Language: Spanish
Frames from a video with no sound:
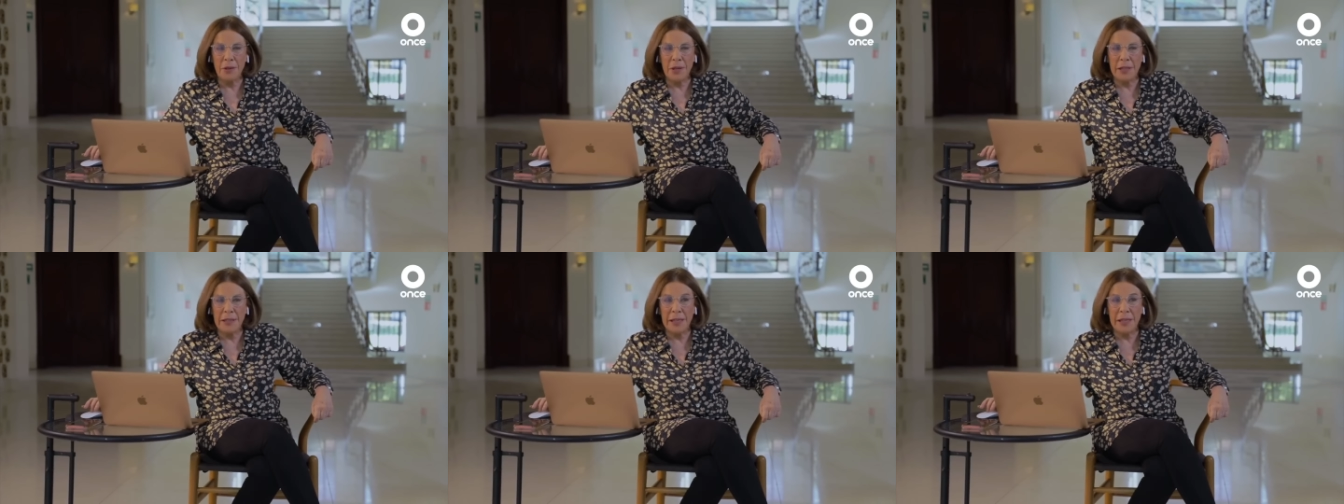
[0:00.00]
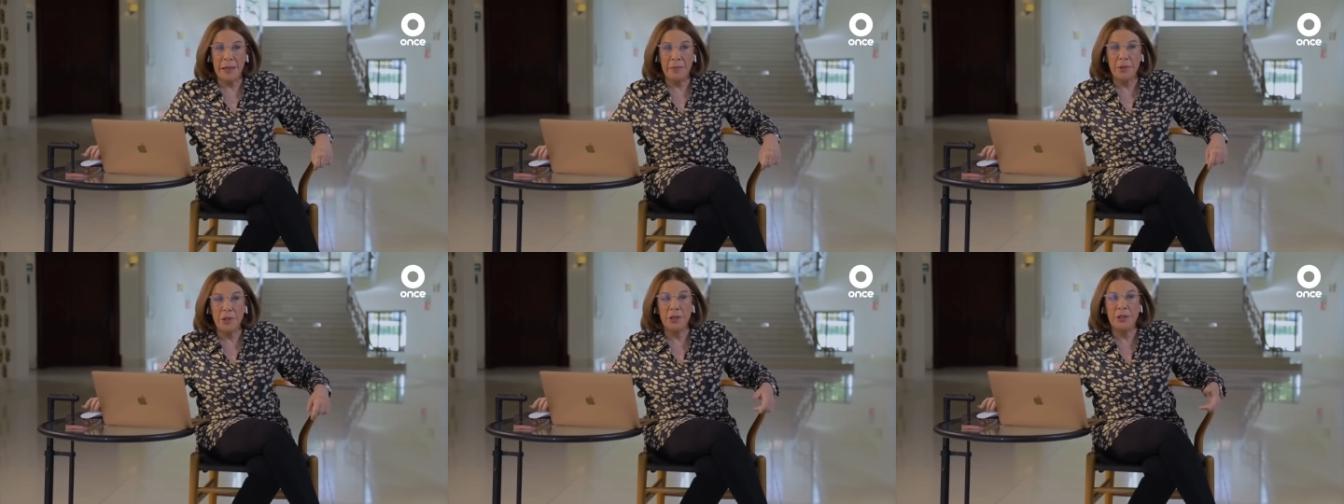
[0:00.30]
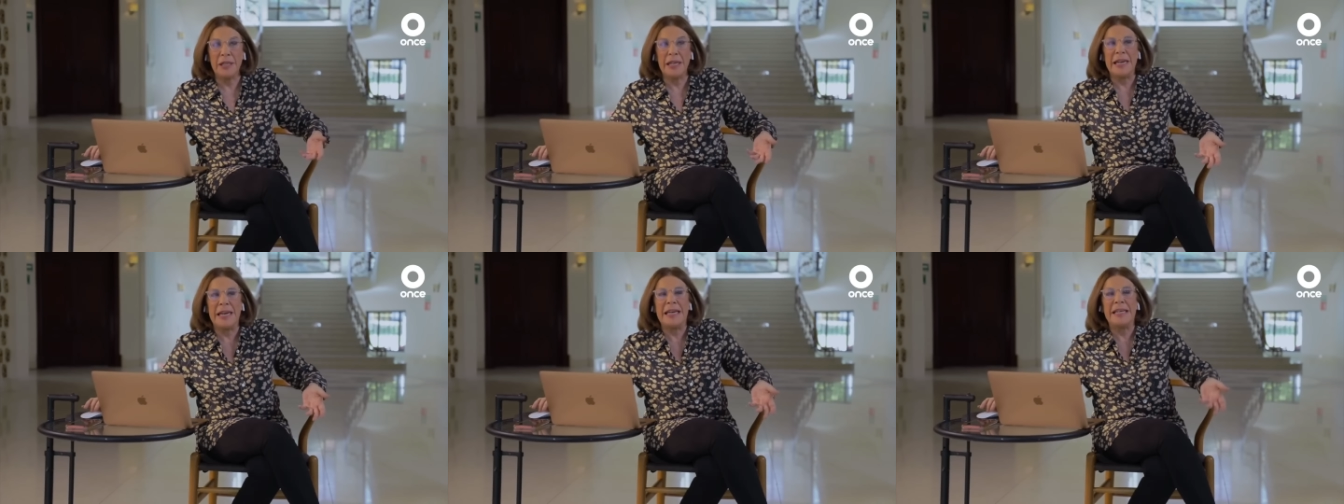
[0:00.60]
que tenemos
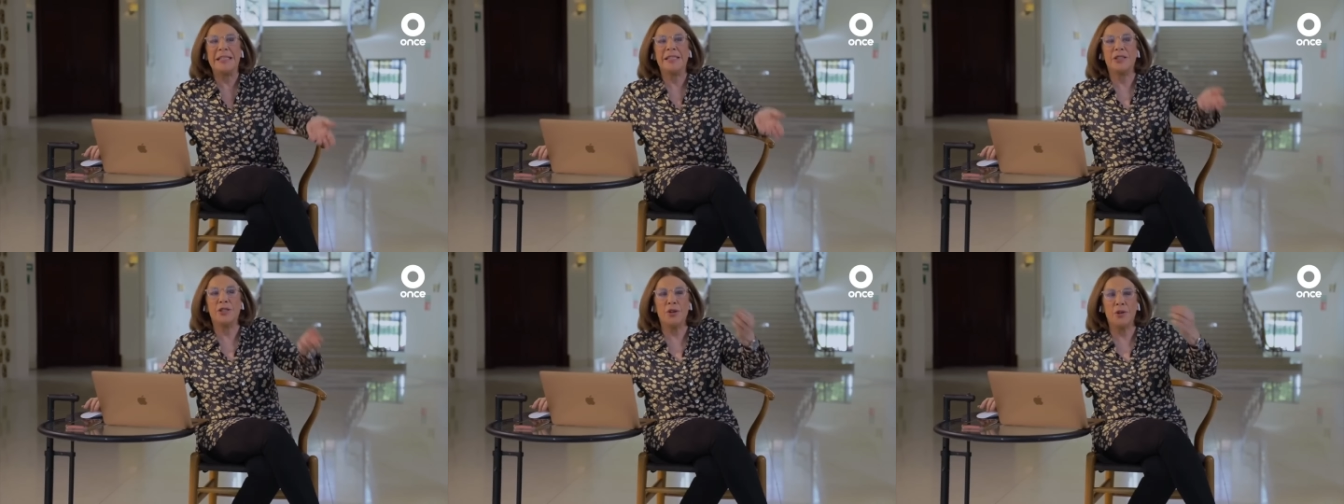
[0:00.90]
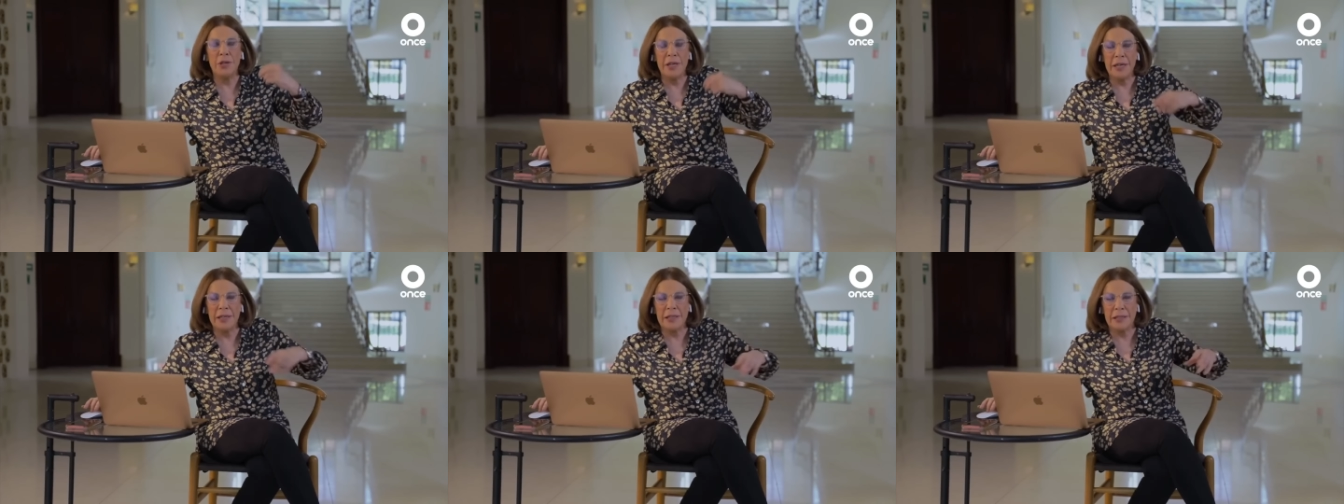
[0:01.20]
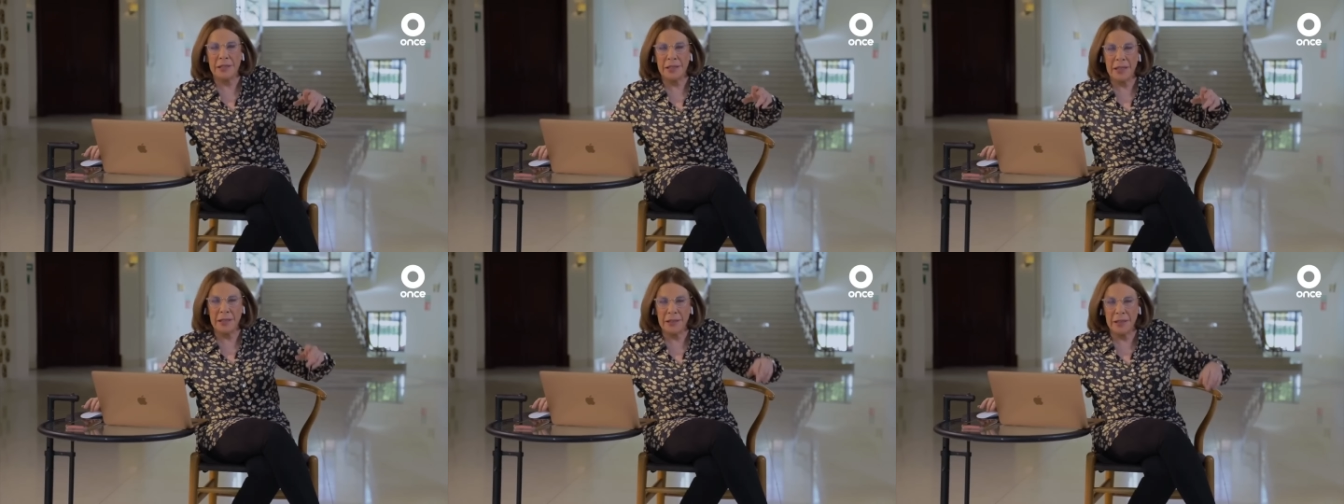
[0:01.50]
de la historia
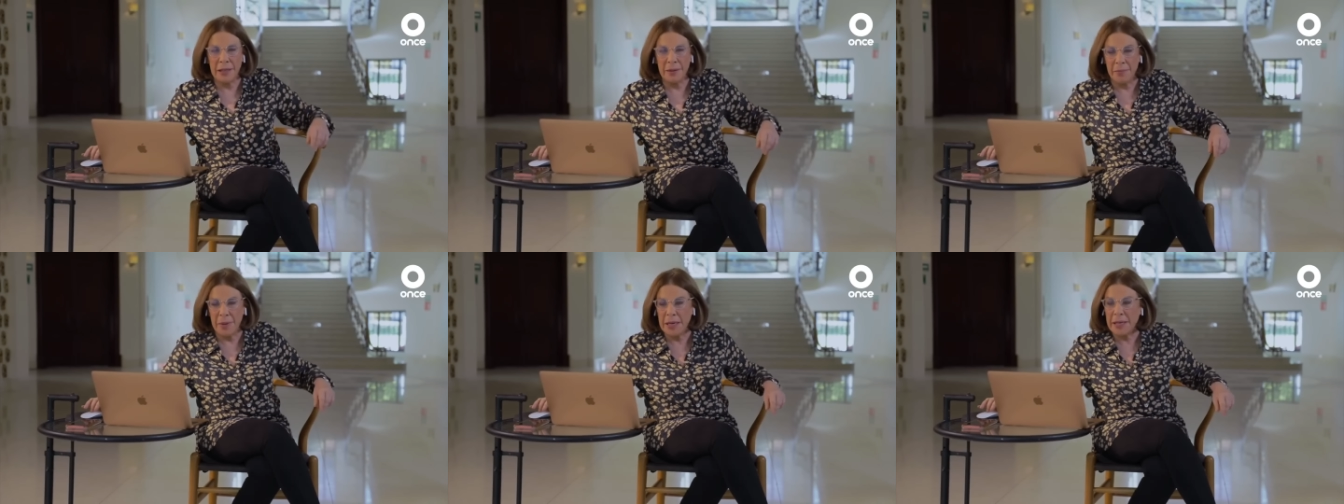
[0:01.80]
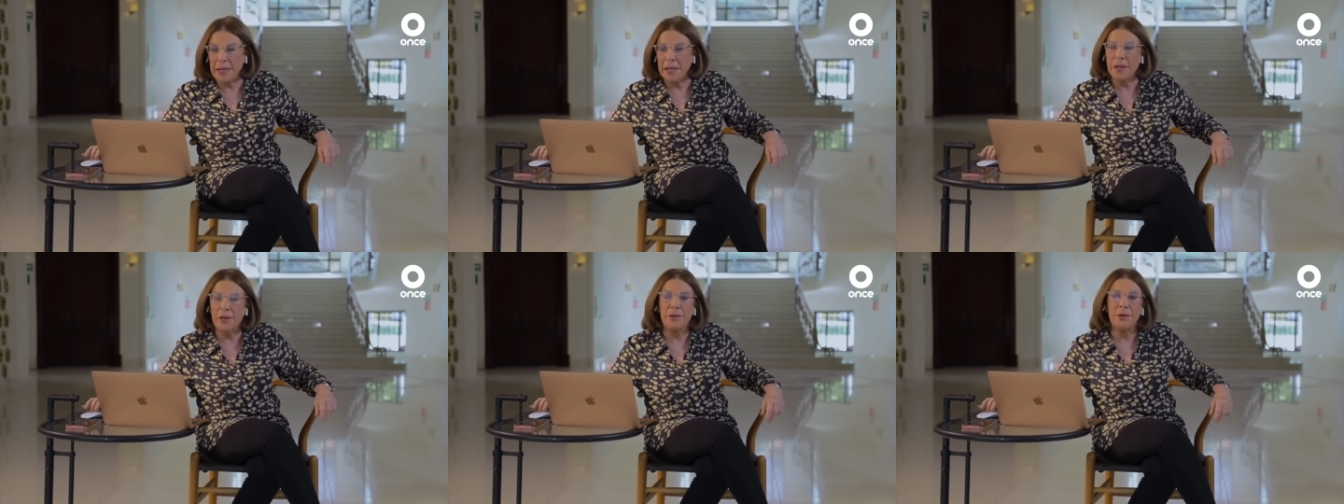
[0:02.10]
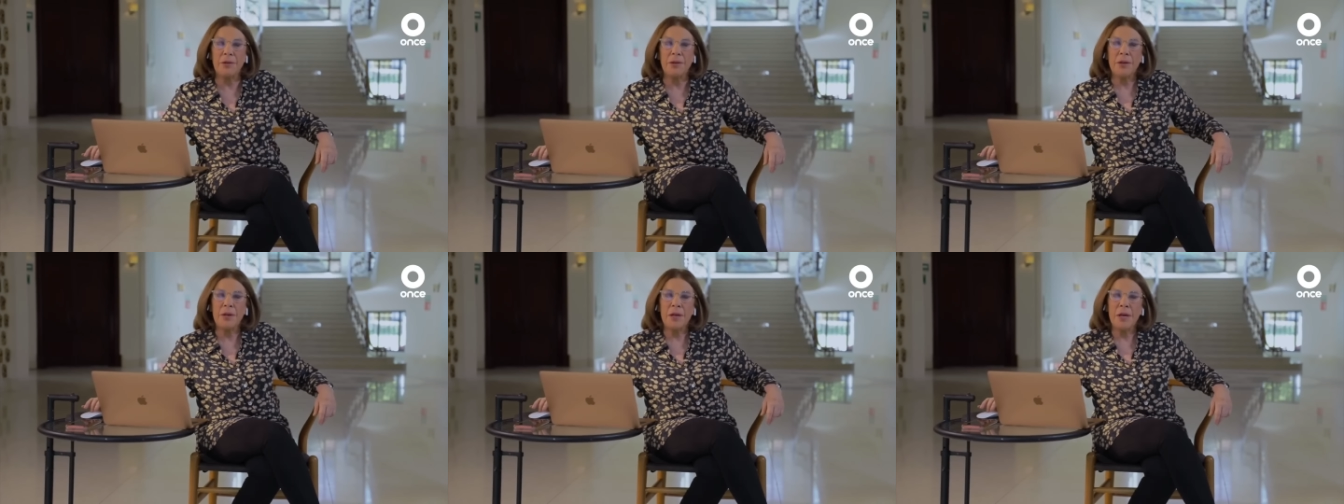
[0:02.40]
reciente de México,